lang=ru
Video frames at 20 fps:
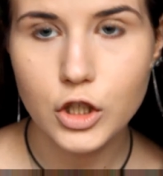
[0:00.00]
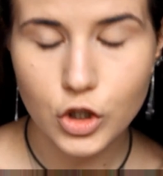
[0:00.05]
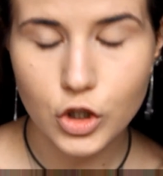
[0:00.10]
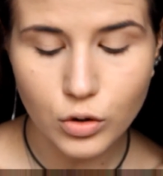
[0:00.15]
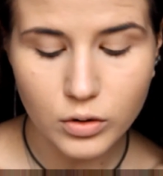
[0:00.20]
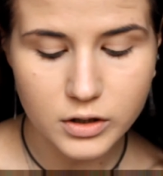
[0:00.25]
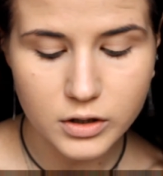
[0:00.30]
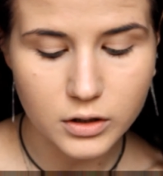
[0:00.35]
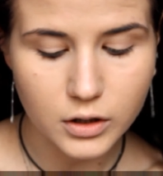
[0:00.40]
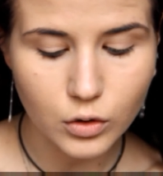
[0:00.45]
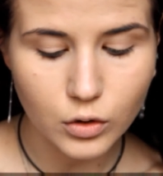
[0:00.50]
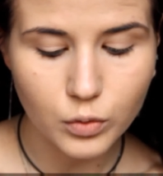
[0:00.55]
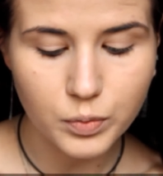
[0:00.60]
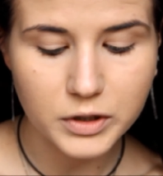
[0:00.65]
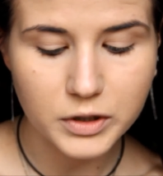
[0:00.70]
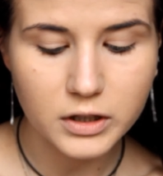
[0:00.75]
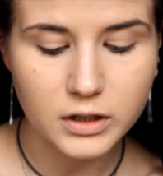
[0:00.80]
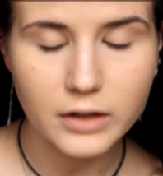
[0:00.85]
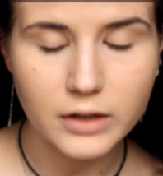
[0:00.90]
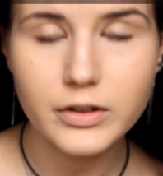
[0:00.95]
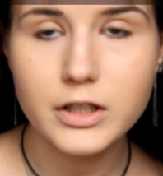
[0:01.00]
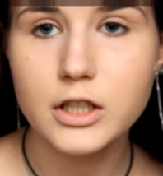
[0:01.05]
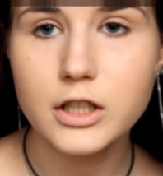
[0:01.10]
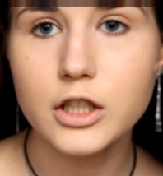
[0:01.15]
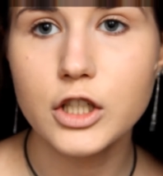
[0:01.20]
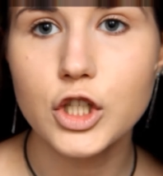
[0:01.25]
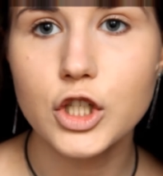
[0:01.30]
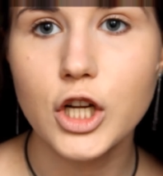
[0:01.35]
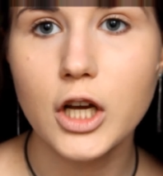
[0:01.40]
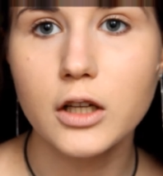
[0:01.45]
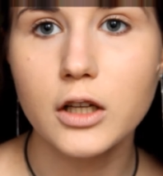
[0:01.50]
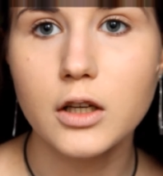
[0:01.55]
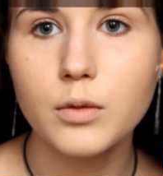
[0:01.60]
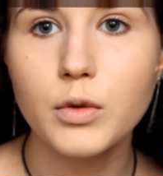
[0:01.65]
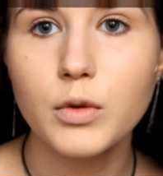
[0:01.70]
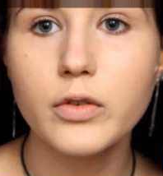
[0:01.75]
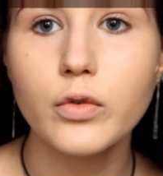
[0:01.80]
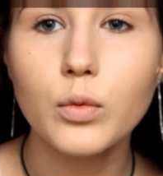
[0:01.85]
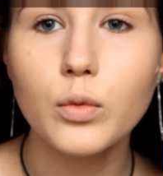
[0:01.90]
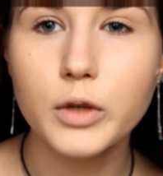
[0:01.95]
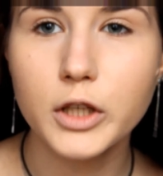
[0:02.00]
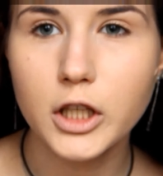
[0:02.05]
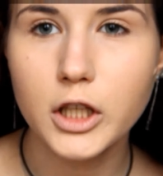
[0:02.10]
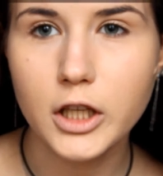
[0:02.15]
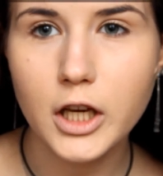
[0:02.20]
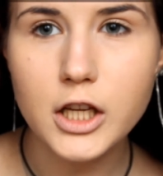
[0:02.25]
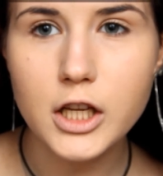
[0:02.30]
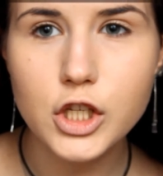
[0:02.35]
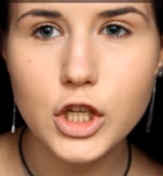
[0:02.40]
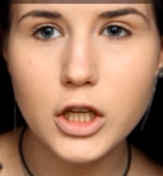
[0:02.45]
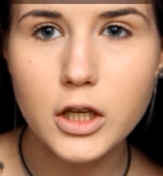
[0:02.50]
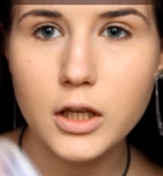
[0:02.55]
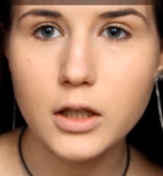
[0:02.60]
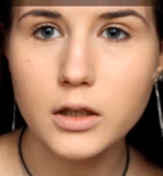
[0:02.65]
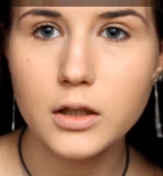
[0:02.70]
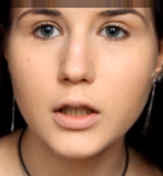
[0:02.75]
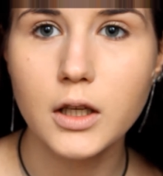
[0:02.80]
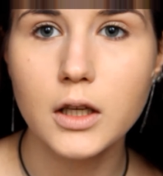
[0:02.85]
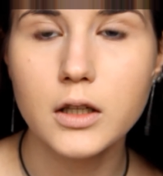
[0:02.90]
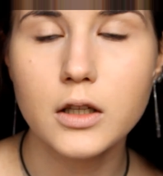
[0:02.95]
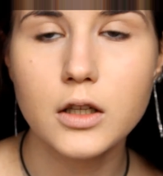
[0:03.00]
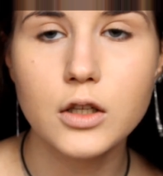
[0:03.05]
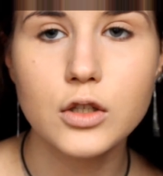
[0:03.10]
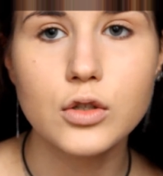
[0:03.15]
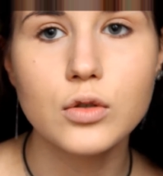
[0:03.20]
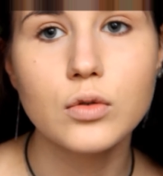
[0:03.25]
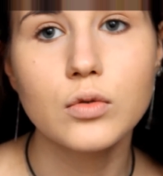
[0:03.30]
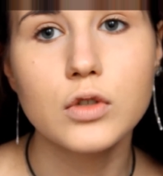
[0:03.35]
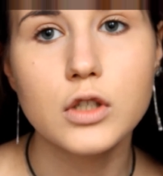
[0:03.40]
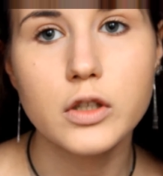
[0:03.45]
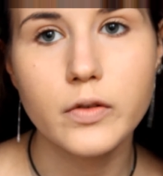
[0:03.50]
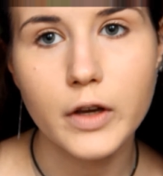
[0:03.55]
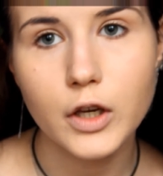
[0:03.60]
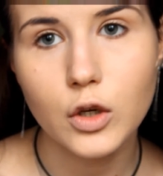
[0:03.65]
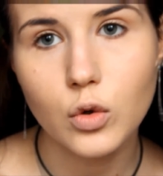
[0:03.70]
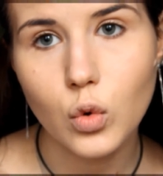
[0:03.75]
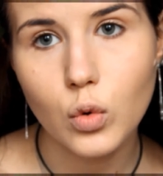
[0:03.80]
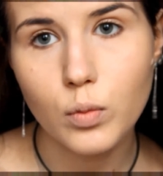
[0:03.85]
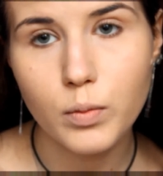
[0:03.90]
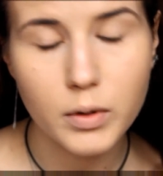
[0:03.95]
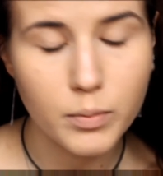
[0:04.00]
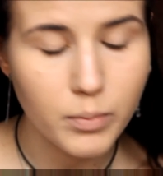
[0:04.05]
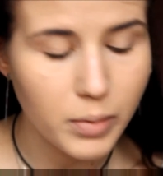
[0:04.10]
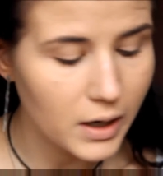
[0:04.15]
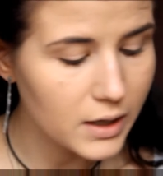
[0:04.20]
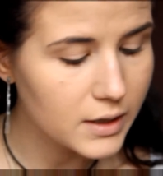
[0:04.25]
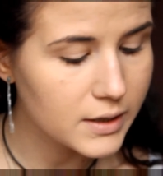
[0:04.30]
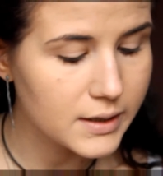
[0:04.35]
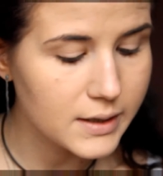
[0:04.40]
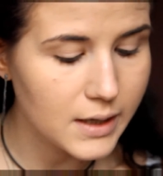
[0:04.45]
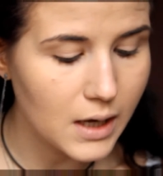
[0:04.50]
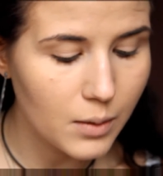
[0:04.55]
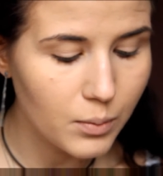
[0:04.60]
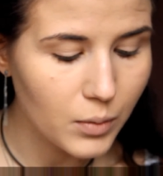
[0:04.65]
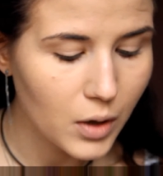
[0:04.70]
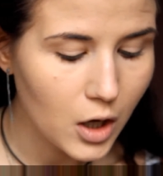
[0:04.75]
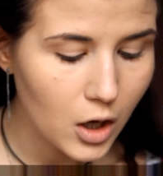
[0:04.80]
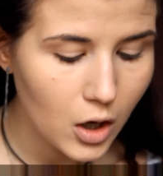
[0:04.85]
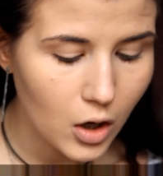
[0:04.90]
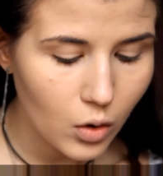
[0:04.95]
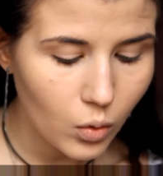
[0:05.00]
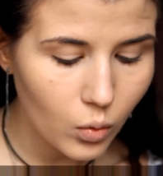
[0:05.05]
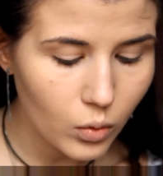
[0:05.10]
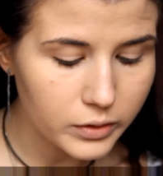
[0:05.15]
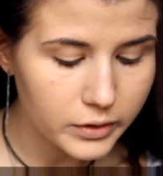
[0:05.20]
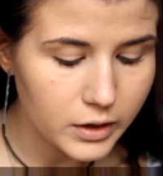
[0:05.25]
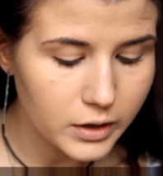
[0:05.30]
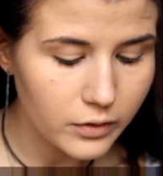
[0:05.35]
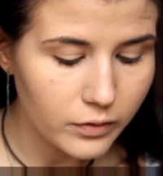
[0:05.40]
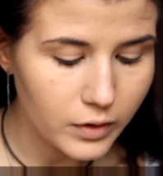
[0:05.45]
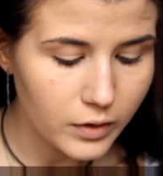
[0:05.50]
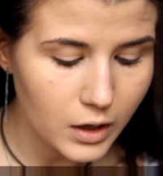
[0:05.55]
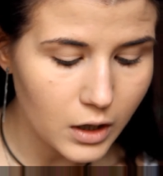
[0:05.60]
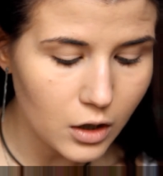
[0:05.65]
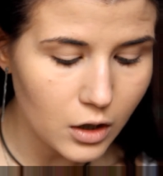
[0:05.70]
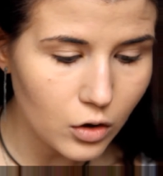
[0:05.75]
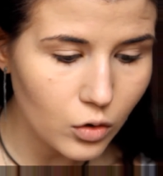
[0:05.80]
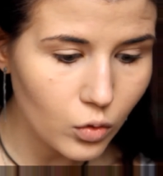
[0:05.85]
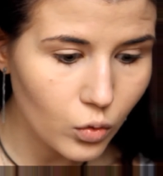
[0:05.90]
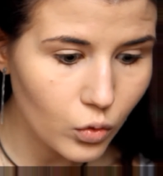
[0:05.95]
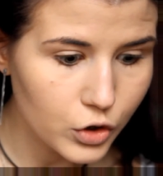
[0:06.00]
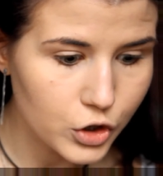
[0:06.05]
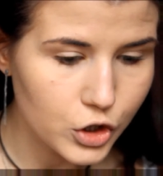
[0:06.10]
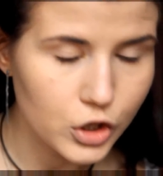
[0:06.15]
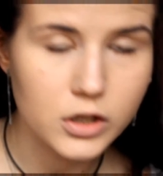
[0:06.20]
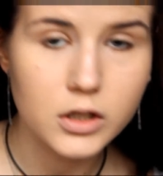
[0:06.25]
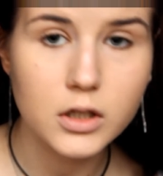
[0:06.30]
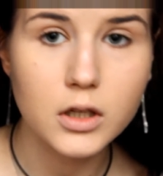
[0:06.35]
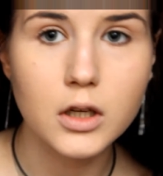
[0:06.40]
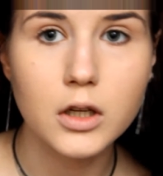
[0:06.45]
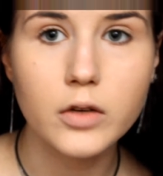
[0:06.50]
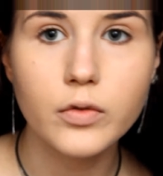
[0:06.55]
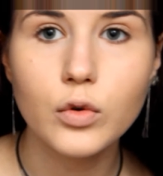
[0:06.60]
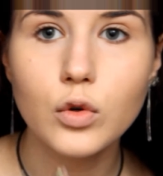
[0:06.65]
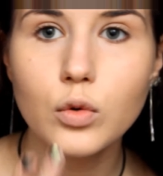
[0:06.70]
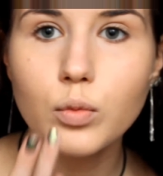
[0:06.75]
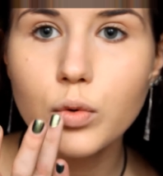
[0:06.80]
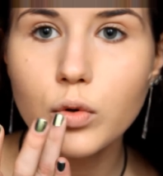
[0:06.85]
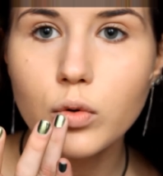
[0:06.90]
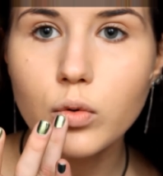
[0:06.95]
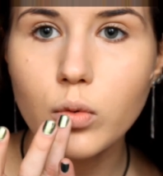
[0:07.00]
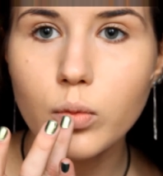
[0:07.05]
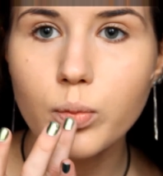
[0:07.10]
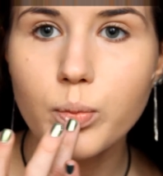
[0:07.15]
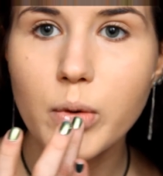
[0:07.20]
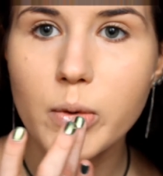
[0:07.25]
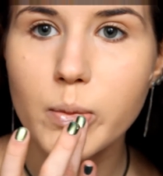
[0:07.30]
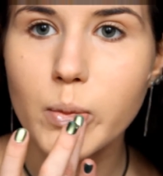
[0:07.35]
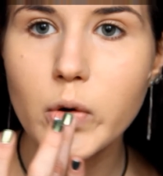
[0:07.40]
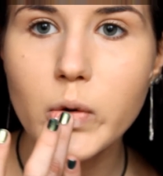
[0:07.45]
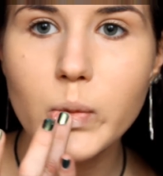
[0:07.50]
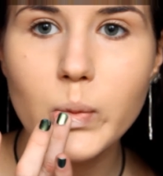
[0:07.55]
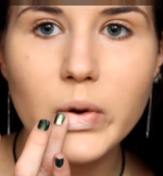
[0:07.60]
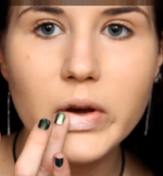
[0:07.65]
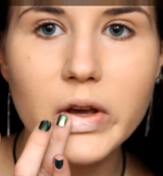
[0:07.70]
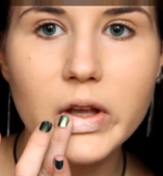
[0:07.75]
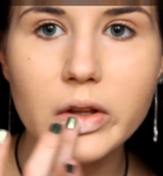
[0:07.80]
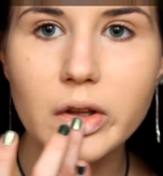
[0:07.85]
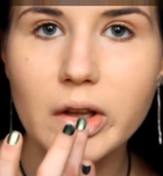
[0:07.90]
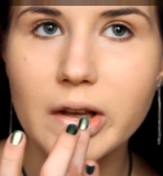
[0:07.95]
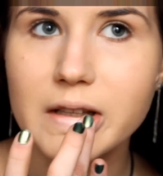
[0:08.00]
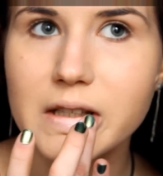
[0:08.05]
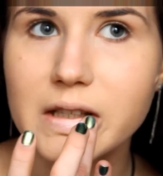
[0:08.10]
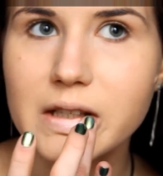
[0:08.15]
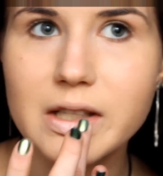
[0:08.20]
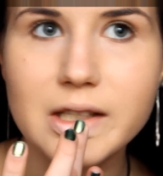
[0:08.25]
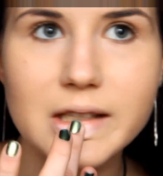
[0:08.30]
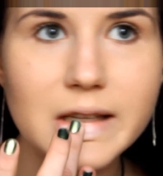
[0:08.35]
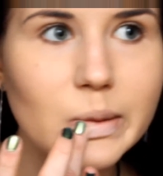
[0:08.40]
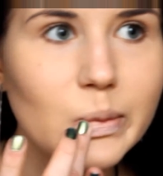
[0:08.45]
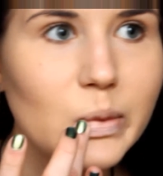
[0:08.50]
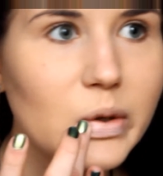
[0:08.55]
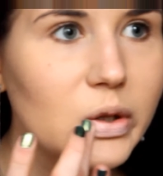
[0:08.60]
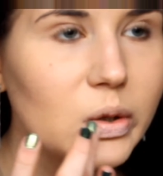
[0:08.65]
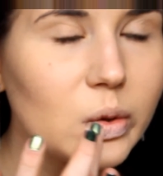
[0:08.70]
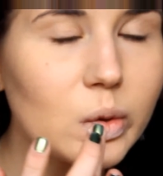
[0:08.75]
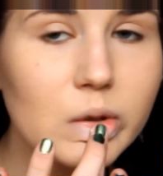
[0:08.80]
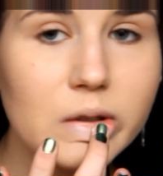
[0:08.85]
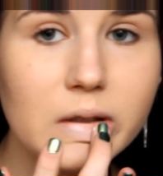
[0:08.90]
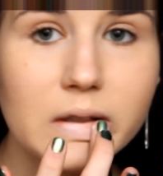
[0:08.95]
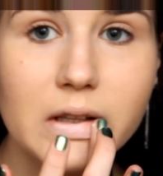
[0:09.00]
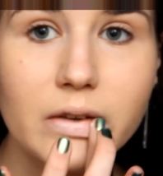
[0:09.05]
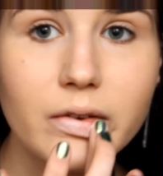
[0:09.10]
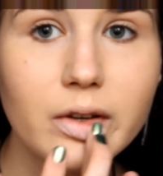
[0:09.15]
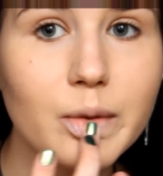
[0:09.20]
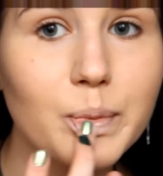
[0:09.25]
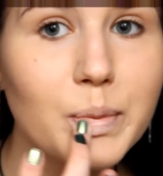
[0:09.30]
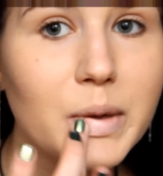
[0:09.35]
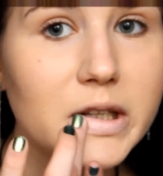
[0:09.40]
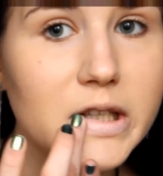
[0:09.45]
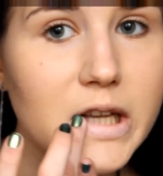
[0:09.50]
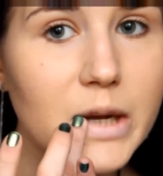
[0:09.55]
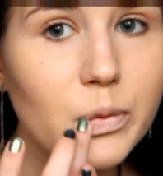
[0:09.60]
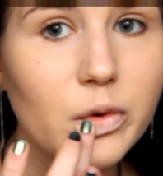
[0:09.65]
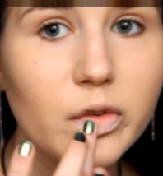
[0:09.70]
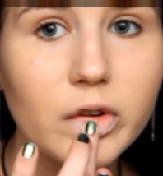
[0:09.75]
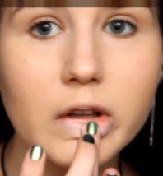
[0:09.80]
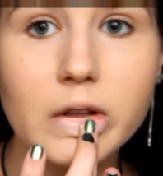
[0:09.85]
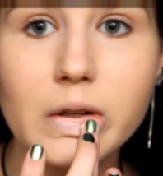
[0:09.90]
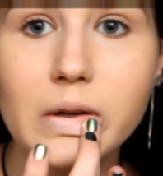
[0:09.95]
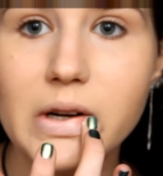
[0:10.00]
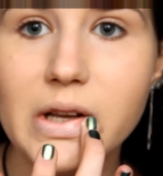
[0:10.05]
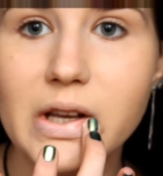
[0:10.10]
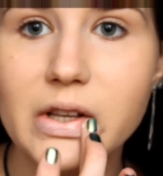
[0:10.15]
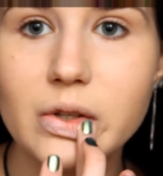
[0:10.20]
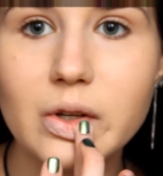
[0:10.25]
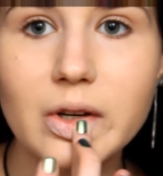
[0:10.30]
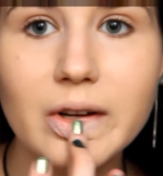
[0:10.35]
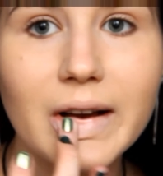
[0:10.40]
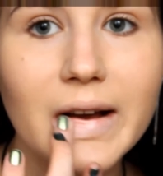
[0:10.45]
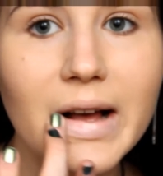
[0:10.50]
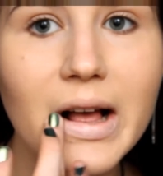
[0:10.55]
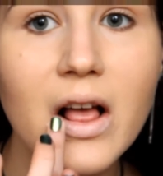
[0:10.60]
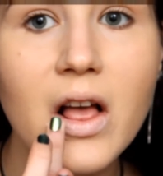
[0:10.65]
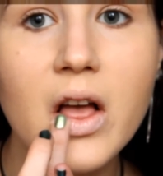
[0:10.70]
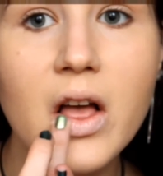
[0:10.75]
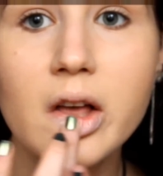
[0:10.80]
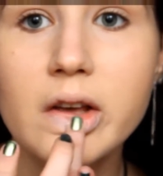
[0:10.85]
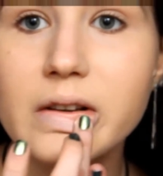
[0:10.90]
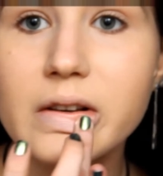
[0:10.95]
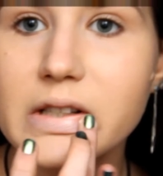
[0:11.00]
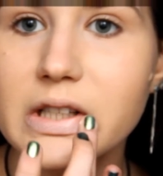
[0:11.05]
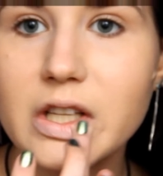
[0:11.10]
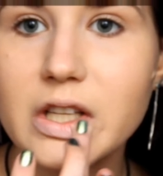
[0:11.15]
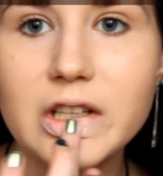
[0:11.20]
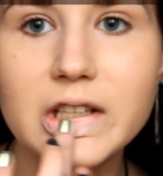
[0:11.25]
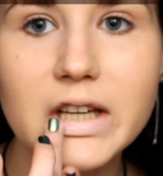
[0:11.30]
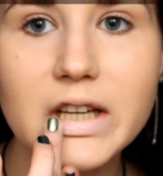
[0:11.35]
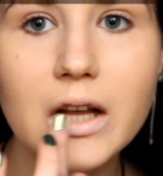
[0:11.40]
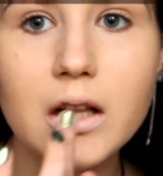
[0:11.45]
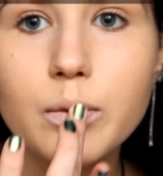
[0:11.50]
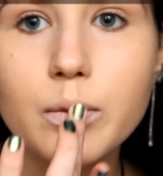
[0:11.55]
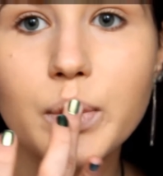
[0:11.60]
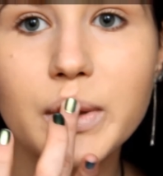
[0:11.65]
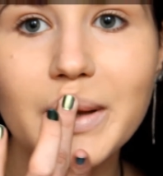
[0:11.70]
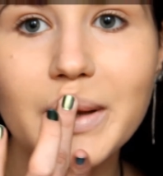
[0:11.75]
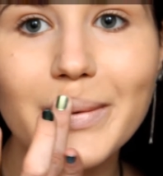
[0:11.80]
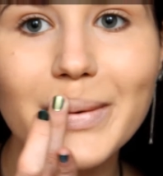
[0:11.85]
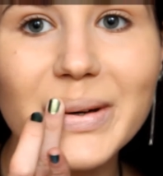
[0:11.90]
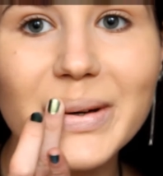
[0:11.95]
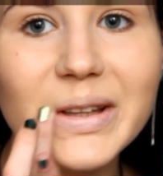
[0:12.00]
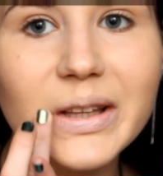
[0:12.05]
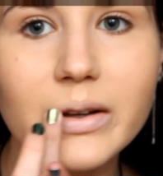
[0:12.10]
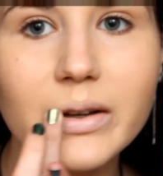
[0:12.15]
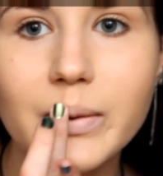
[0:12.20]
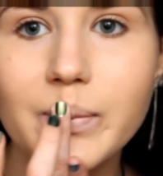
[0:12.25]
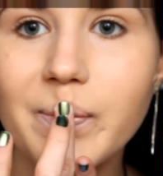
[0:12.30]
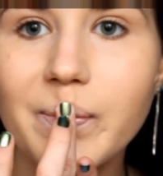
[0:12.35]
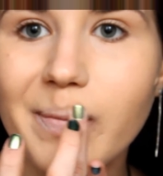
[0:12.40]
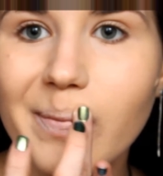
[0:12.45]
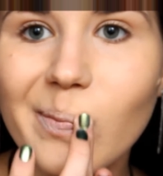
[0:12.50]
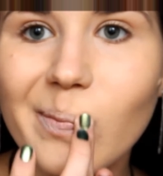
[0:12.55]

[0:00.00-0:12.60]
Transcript: еще один такой подготовительный шаг для моего макияжа, это я нанесу на свои губы бальзам от Невея, очень сильно его люблю. По-моему, это один из самых лучших, наверное, бальзамов, которые я только встречала, потому что